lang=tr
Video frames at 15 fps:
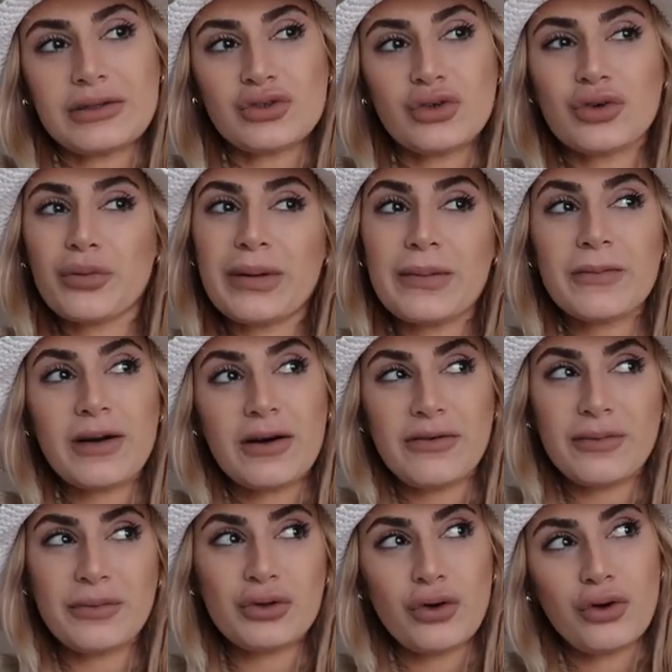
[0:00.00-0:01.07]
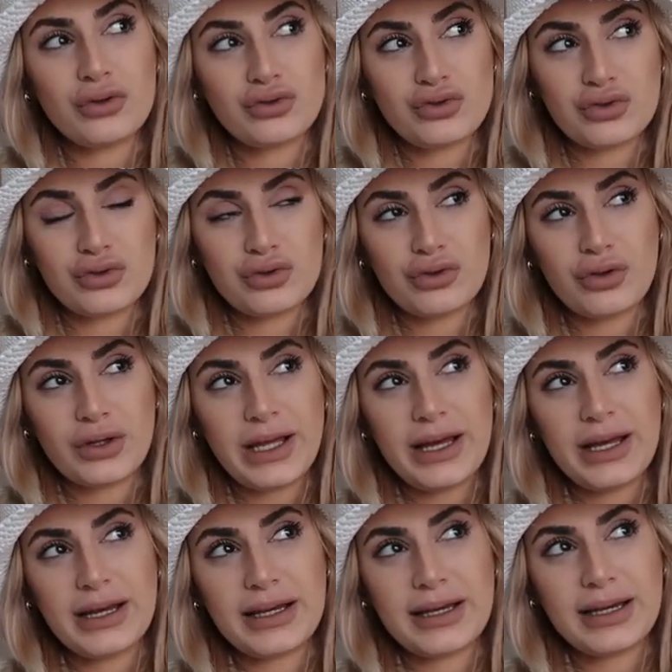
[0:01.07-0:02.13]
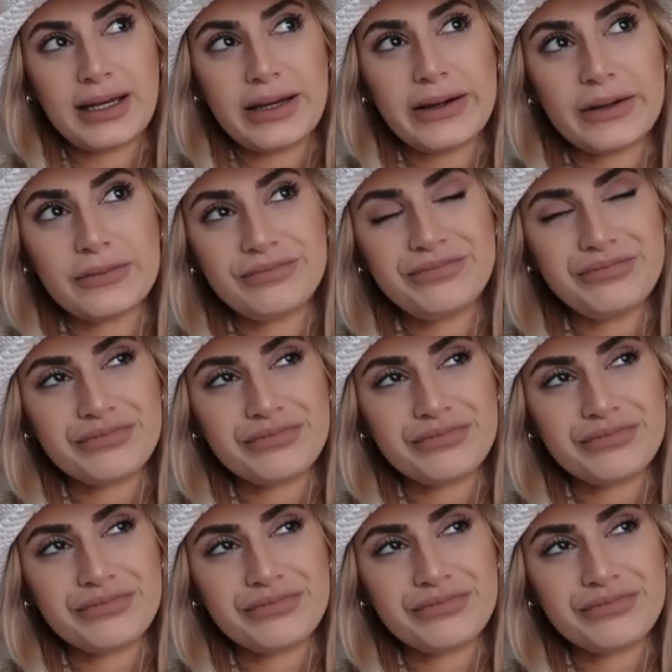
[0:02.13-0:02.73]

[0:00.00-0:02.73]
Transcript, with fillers: Çünkü benim kafamın ölçüsünde e,